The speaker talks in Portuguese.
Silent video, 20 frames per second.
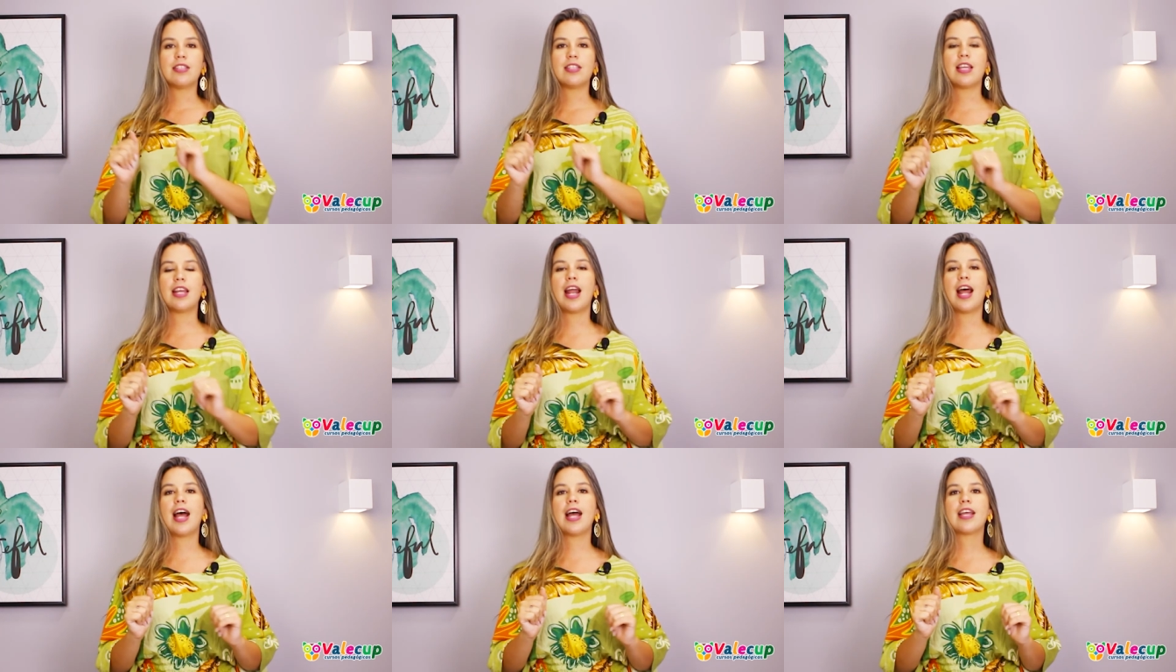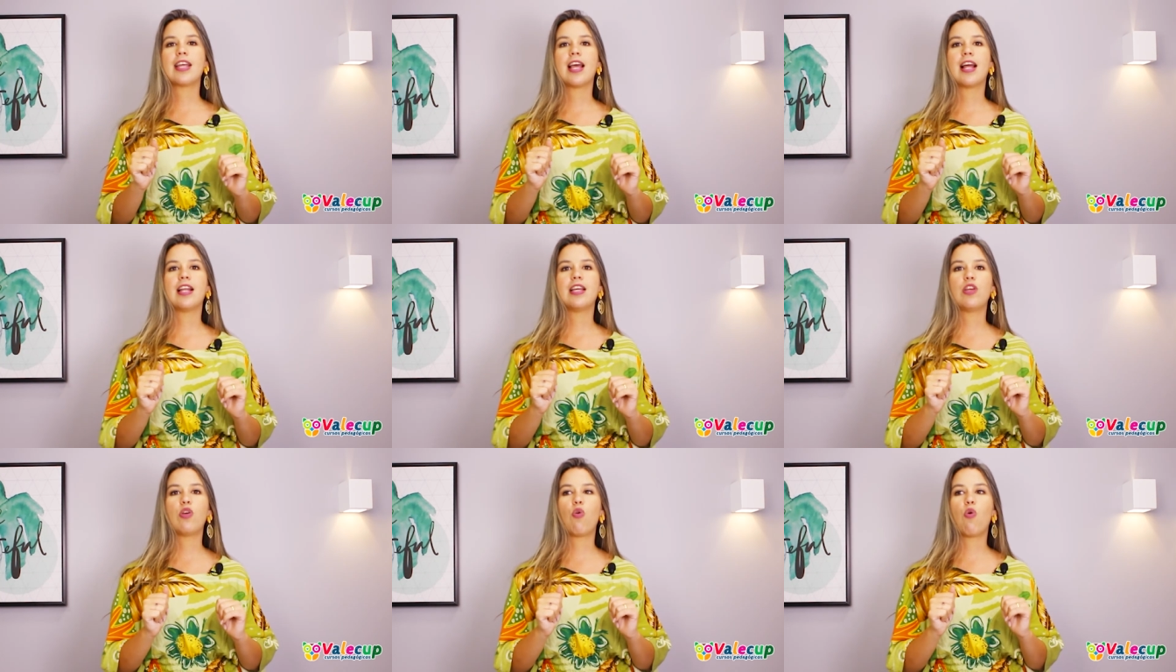Será que
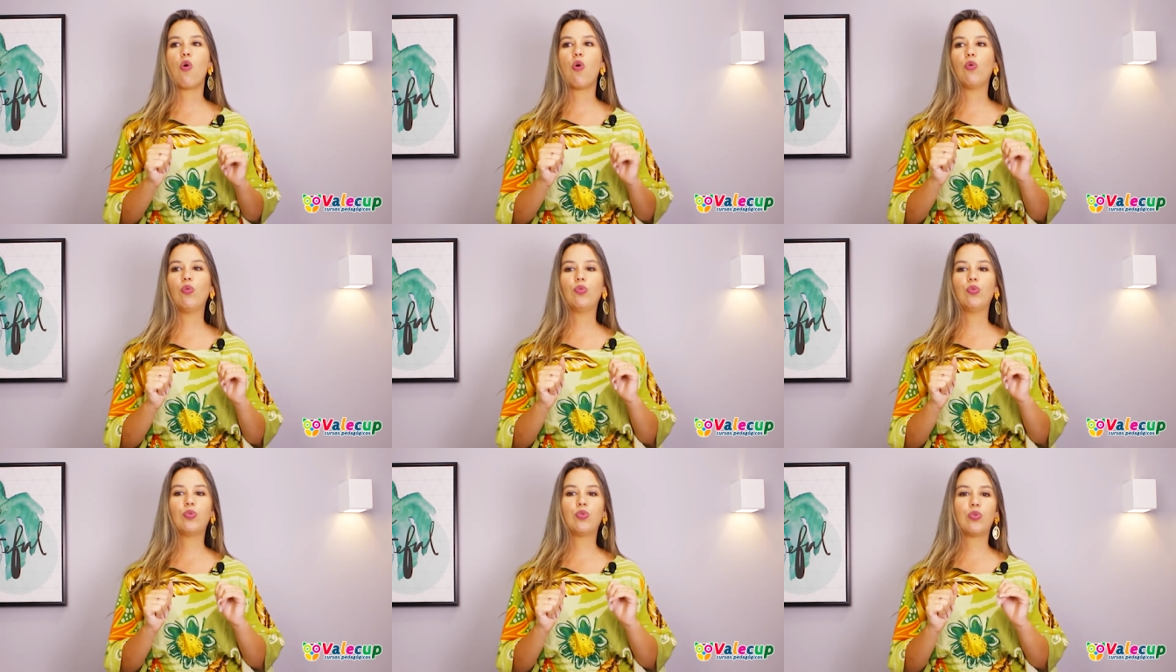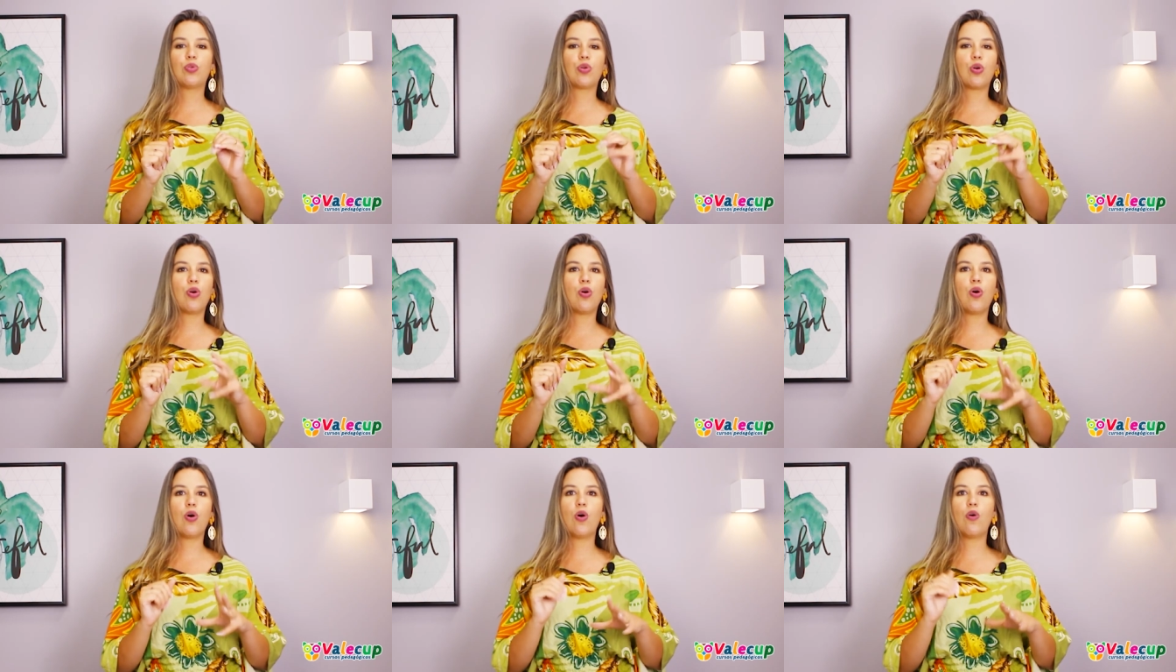ela
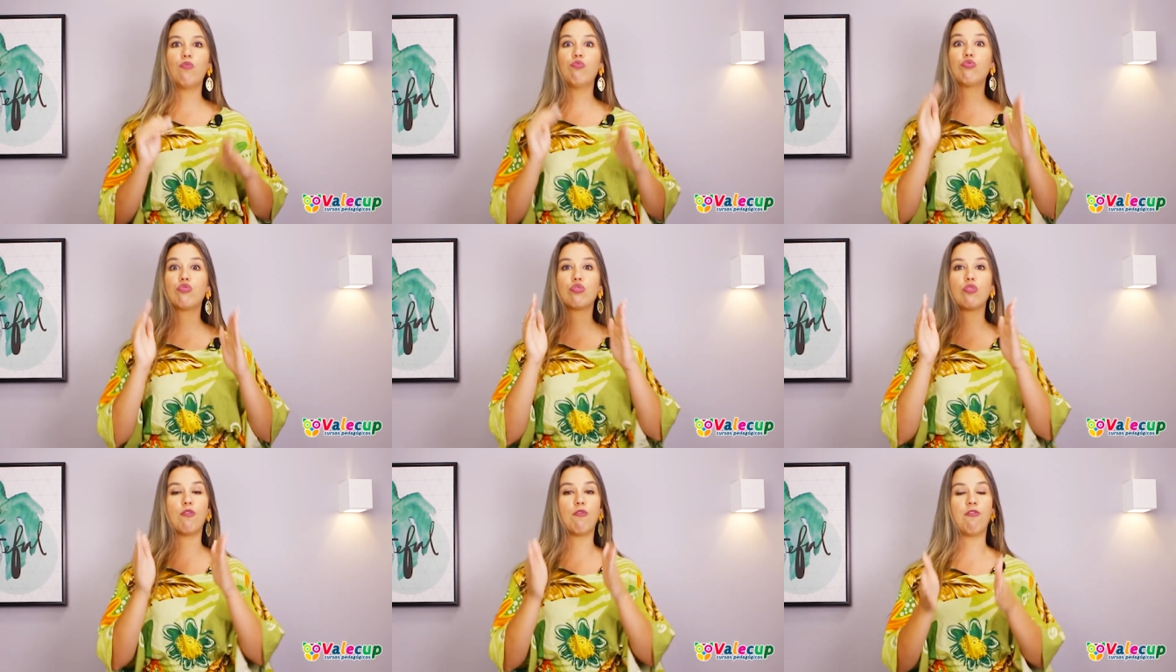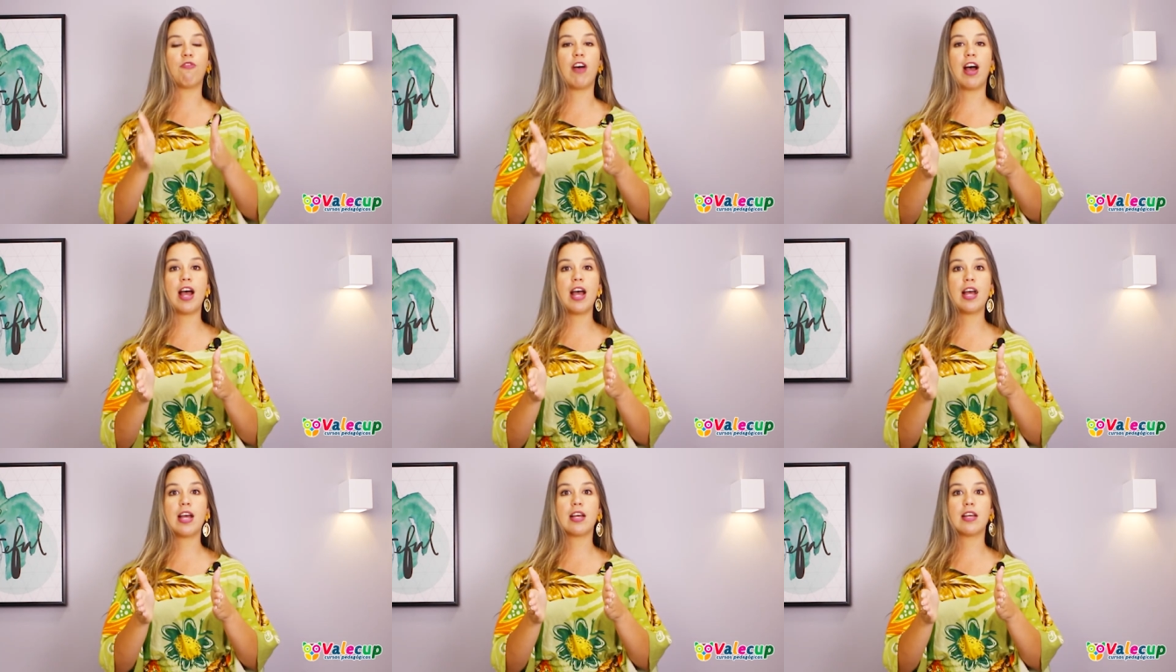encontrou um
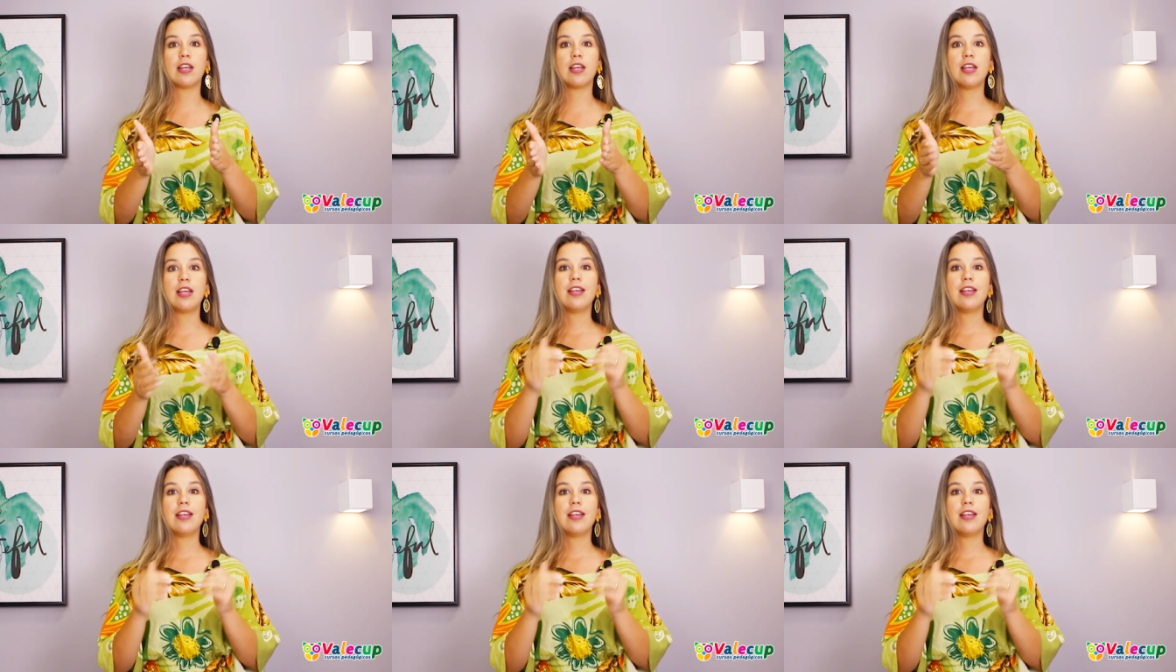sofá?